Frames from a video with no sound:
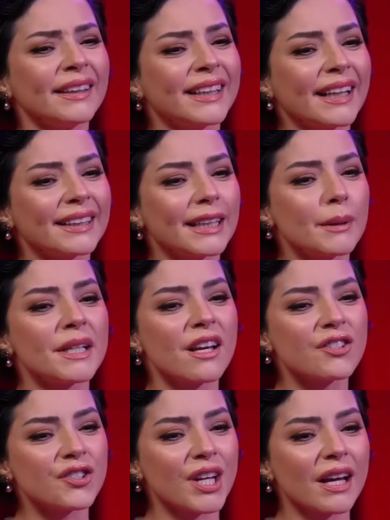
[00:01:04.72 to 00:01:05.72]
erkekleri
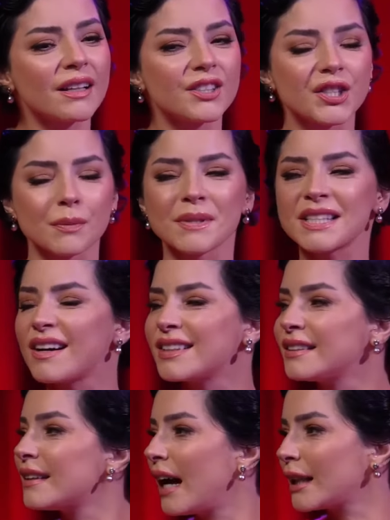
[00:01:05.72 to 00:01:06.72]
biraz şeye alıştı. Biz
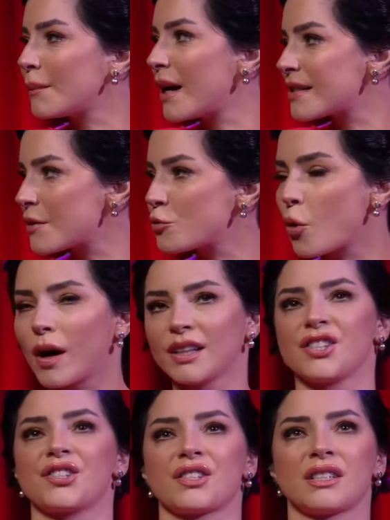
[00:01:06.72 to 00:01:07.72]
kadınlar da maalesef çok
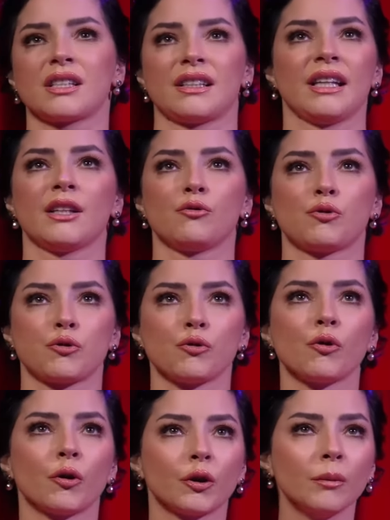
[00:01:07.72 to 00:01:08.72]
alıştırdık diye
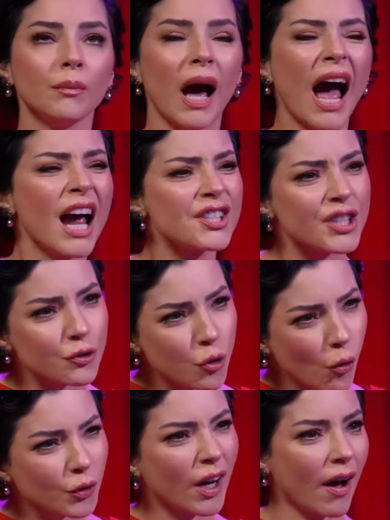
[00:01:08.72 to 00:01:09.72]
düşünüyorum. Her şey
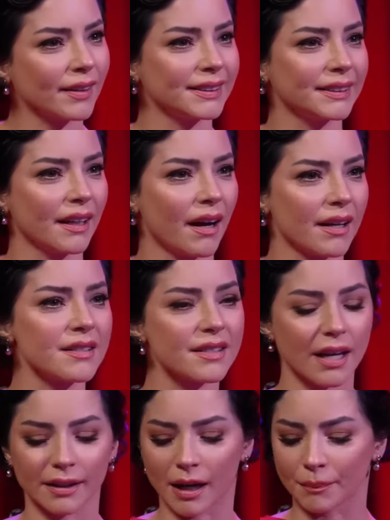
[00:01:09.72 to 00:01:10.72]
çok rahat ya.
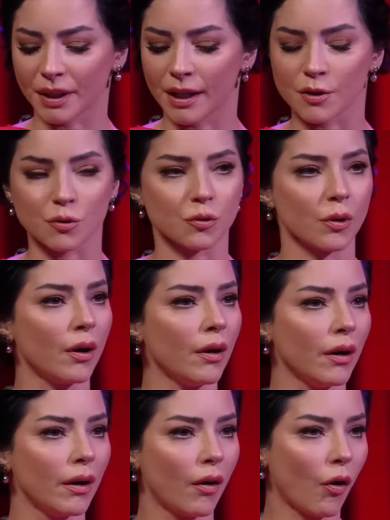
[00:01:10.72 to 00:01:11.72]
Instagram'da hmm.
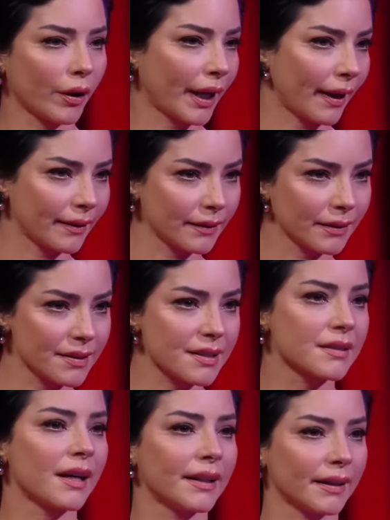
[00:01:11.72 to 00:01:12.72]
yazıyor. Okey.
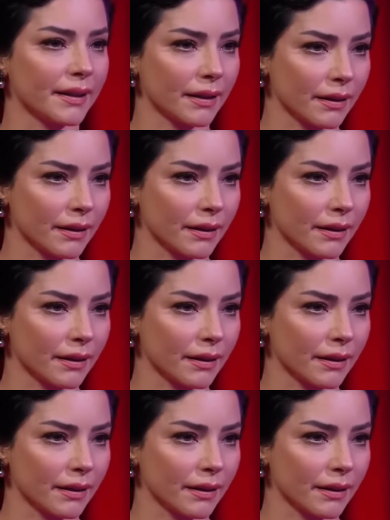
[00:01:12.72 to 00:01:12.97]
Sıradaki